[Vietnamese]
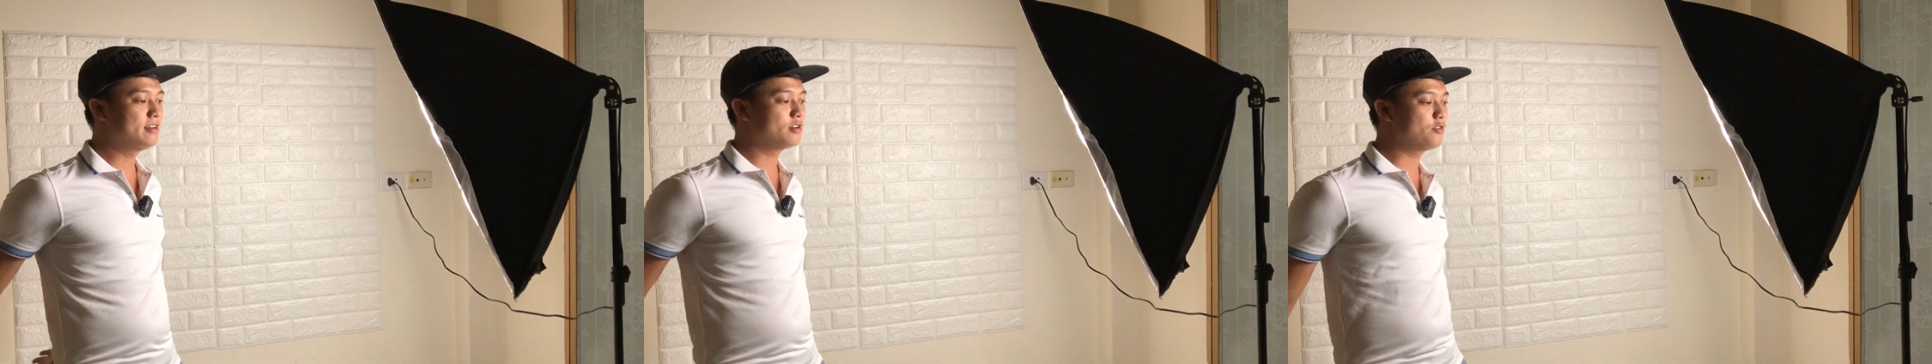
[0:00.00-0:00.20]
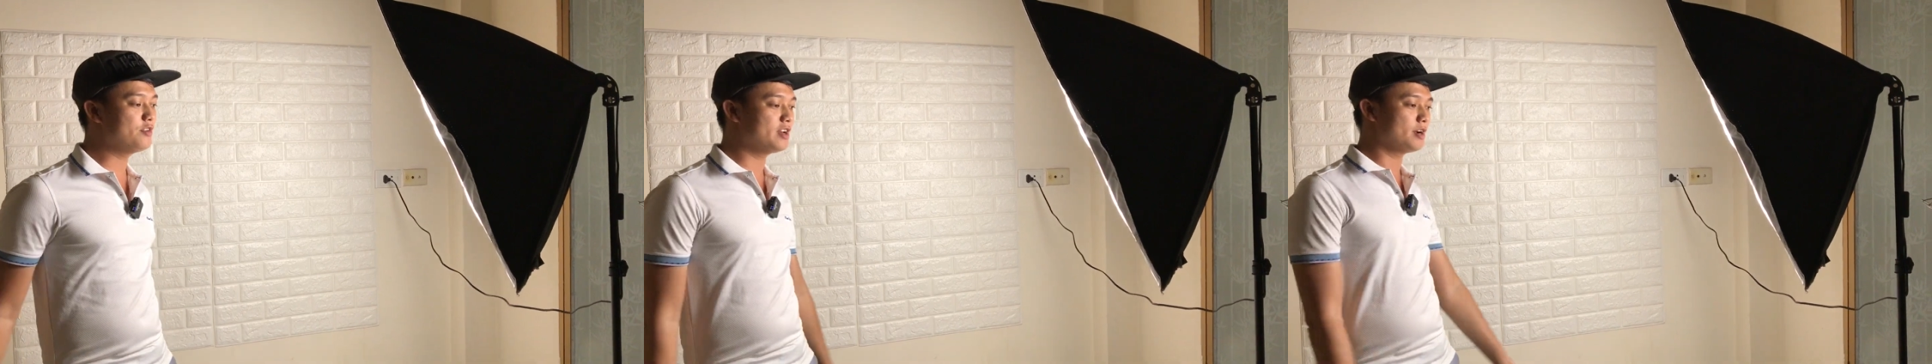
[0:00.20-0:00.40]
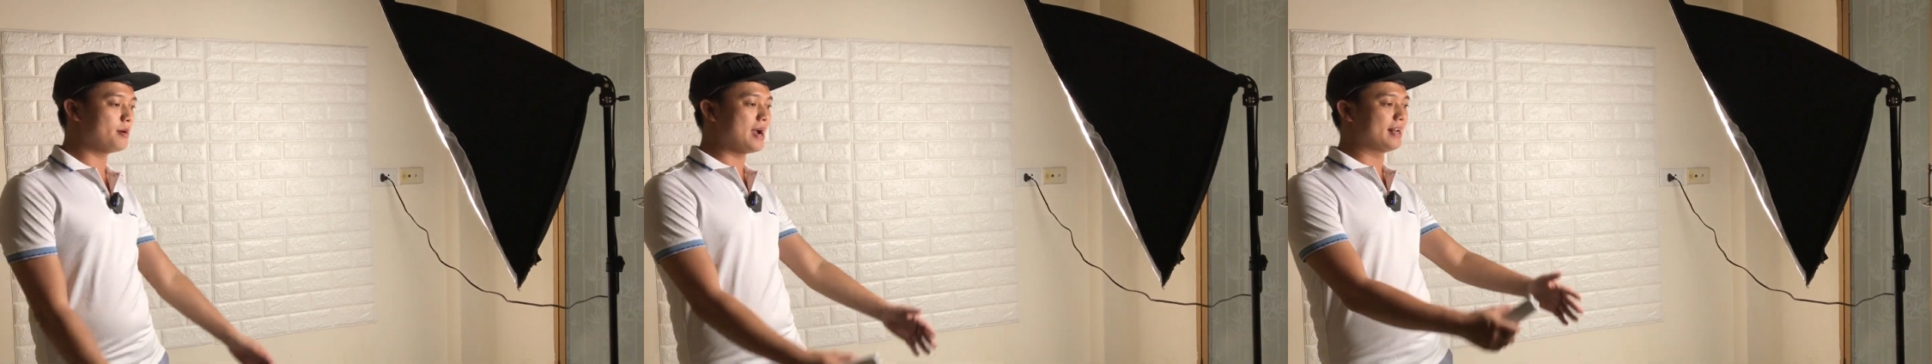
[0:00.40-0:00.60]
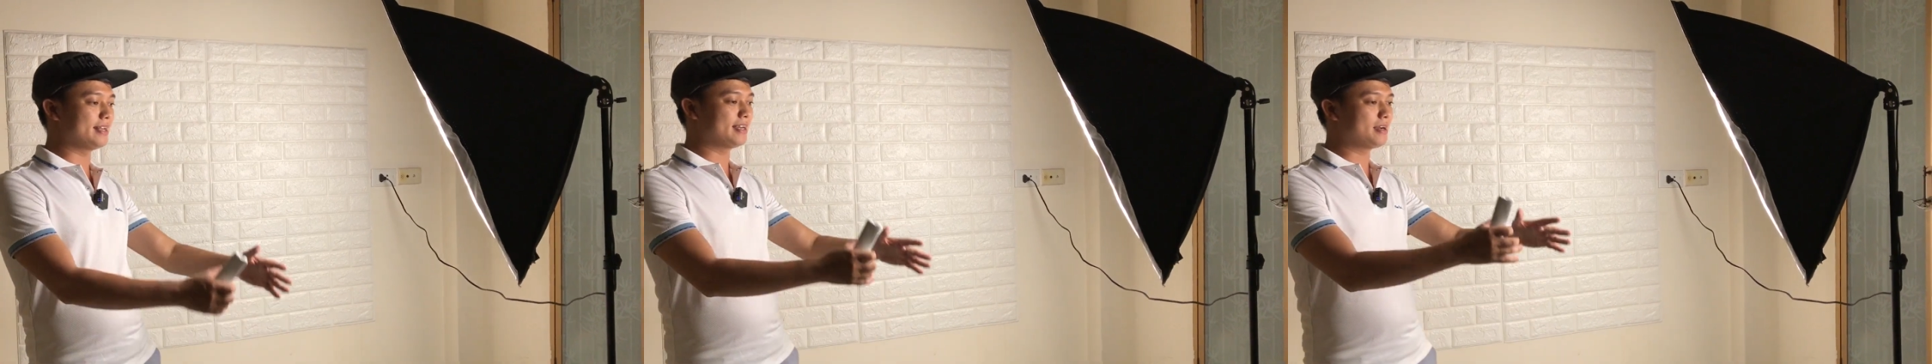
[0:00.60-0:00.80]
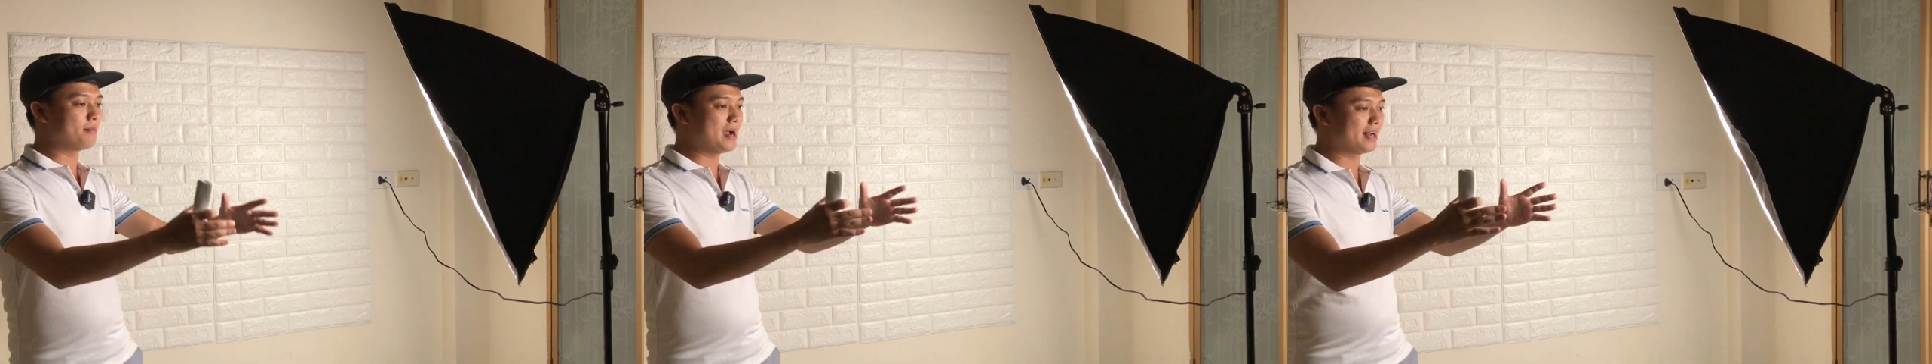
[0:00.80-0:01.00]
thưa quý vị các bạn
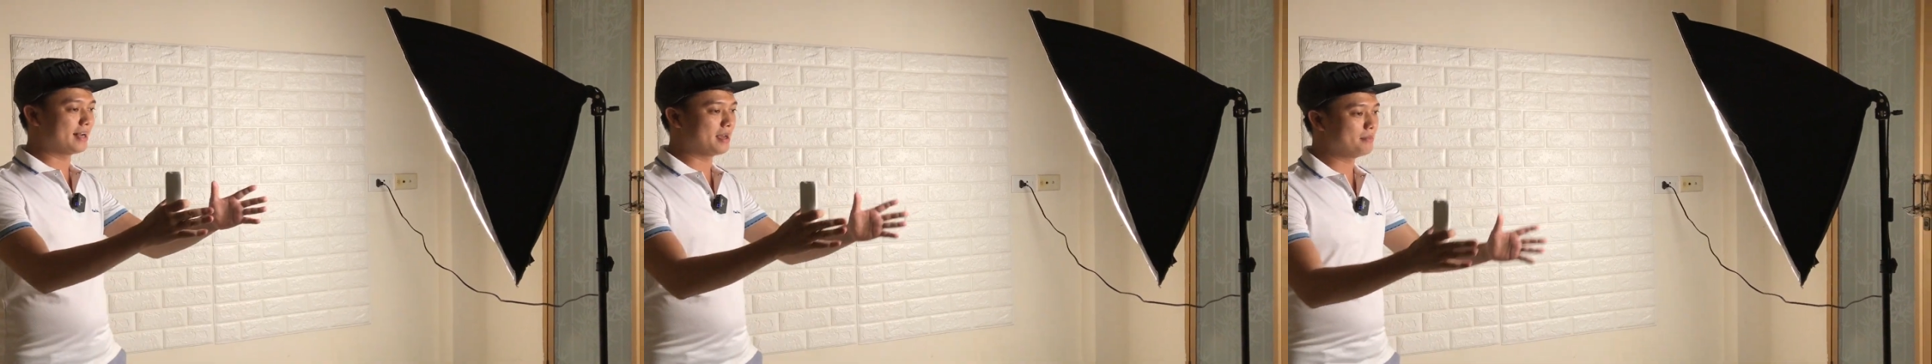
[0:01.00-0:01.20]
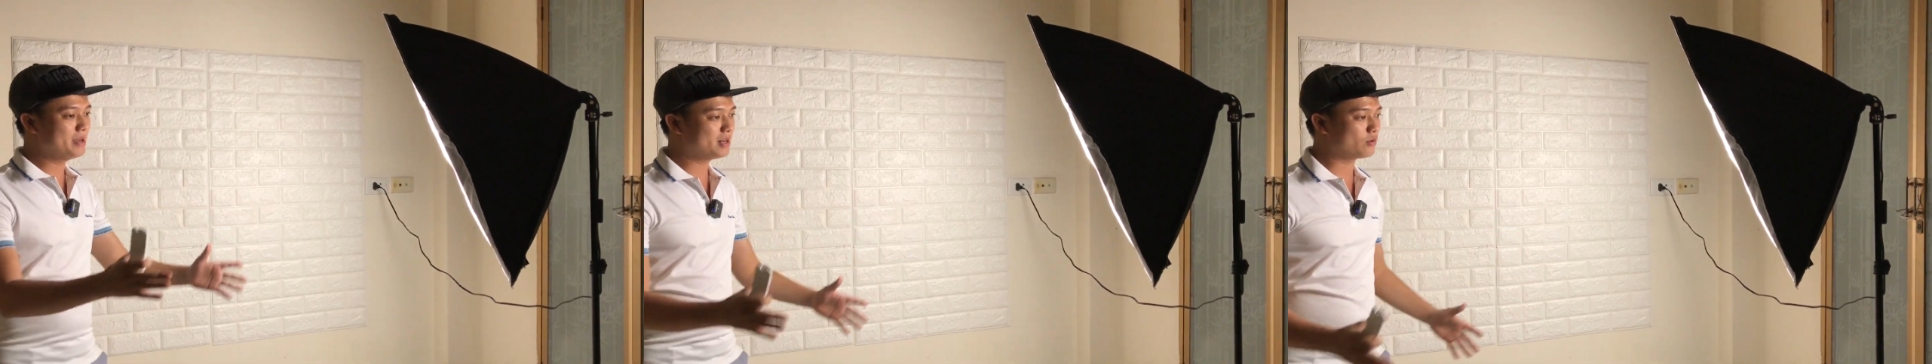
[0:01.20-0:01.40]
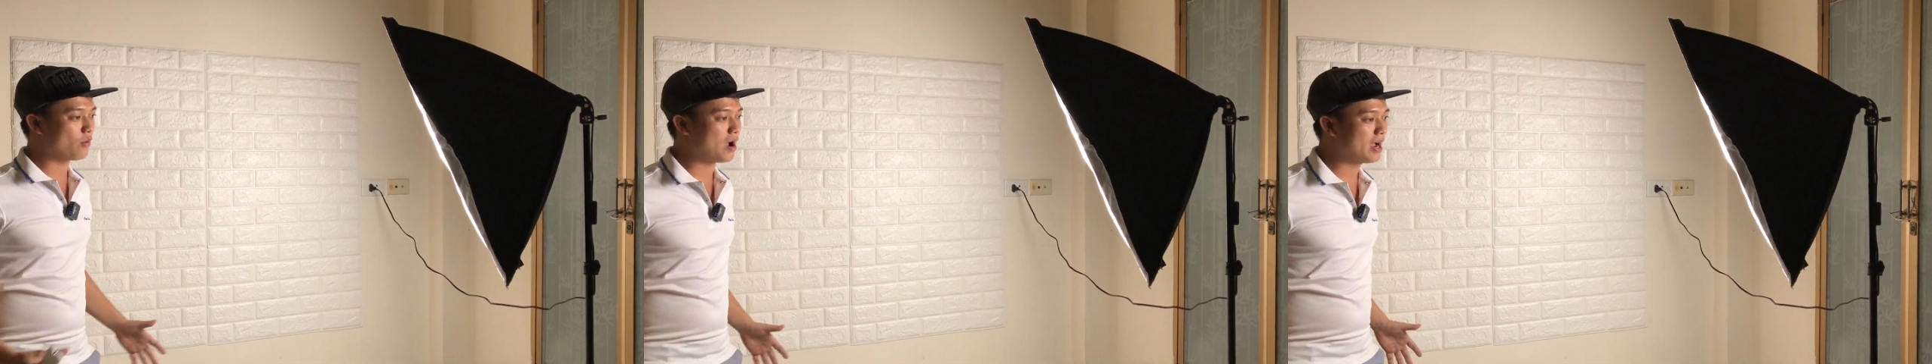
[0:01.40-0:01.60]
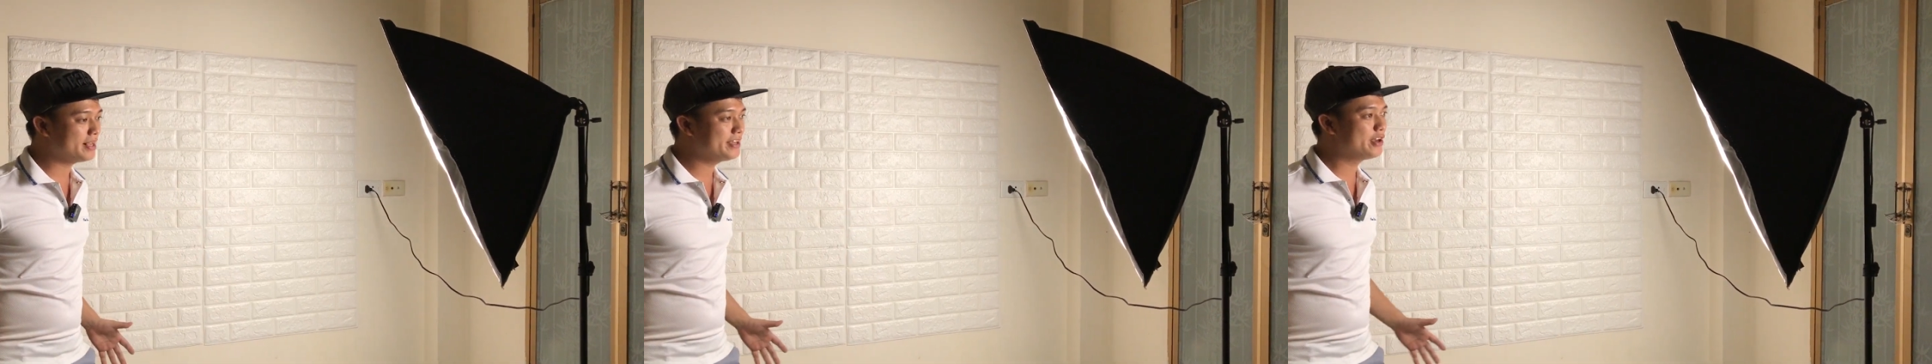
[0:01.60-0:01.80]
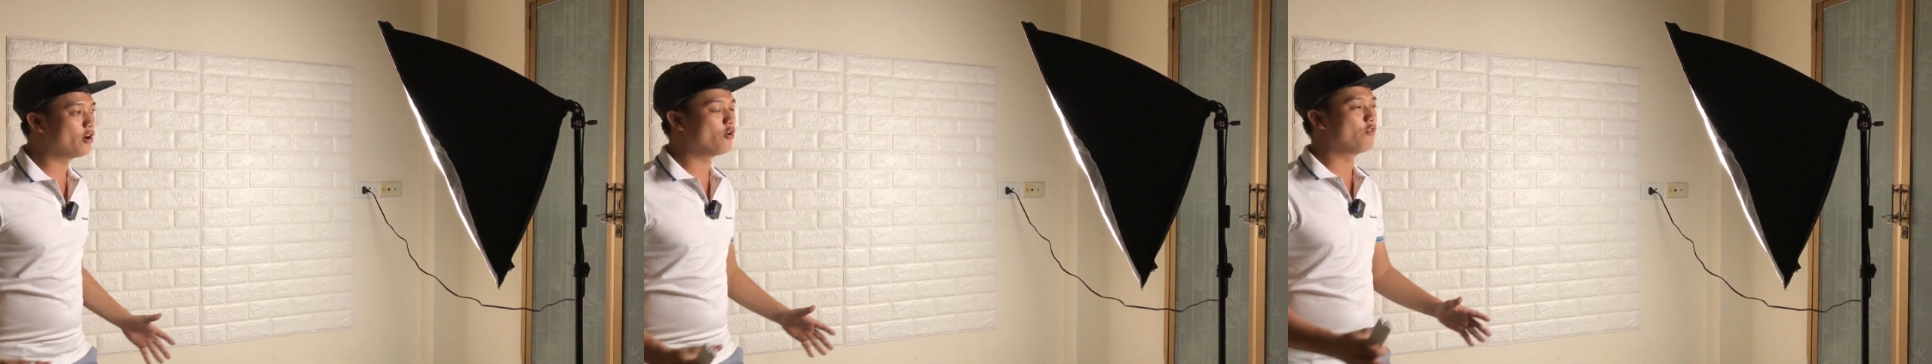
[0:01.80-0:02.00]
thì các bạn đã biết quá
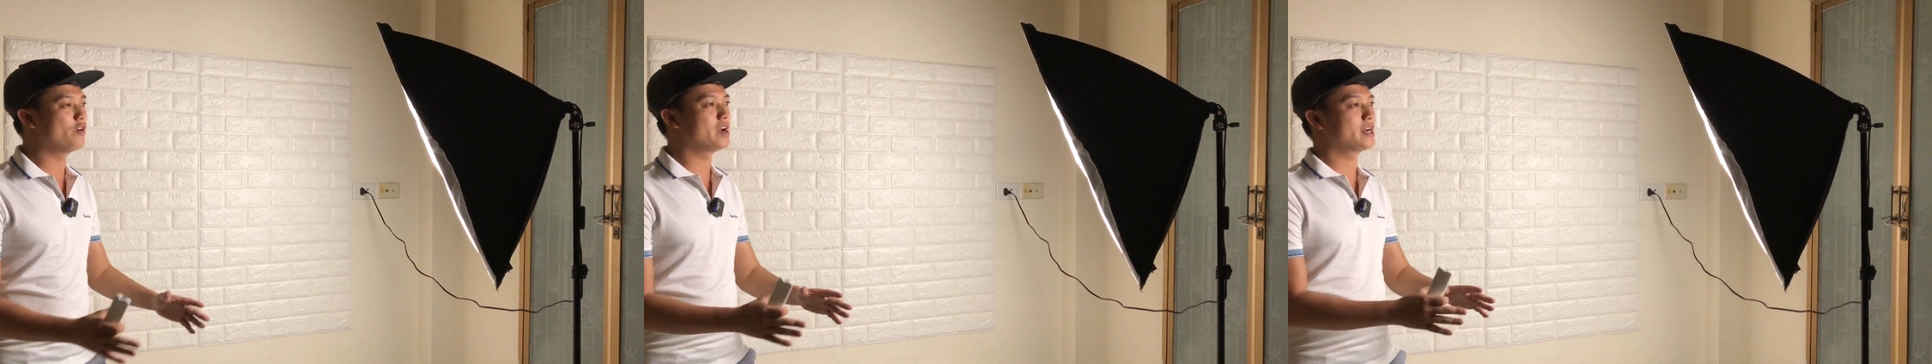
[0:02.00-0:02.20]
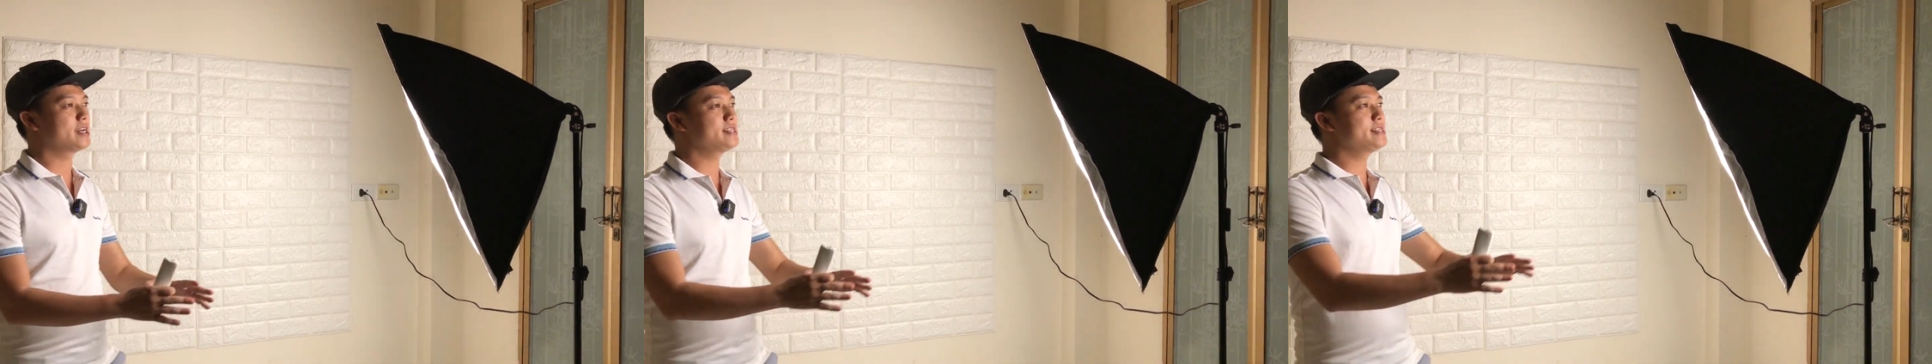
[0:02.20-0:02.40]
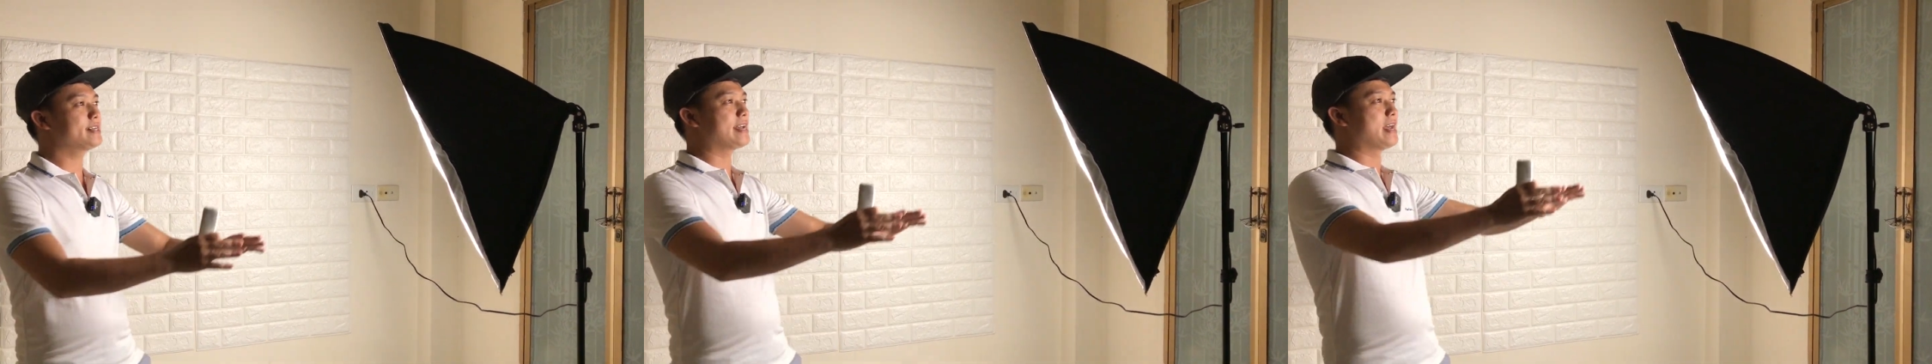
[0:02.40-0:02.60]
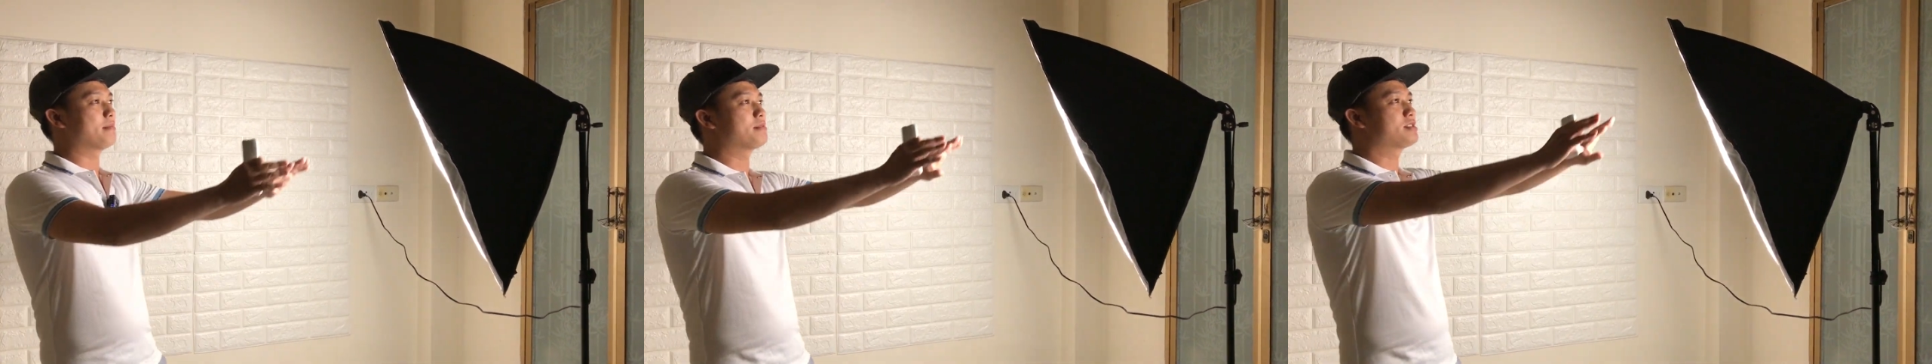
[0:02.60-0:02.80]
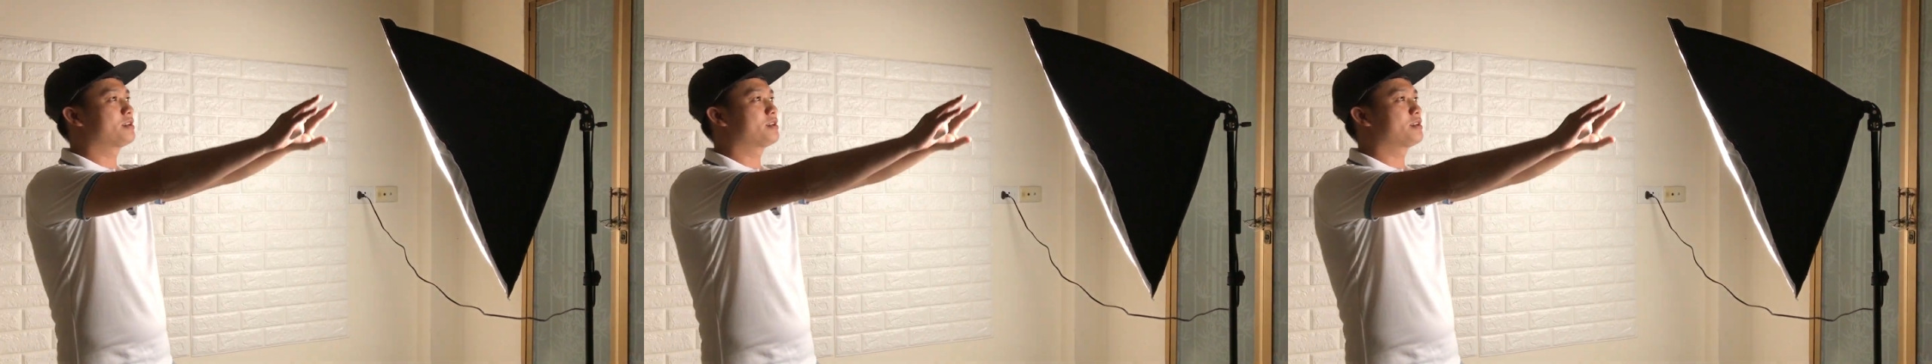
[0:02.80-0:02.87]
nhiều về cái chiếc đèn mà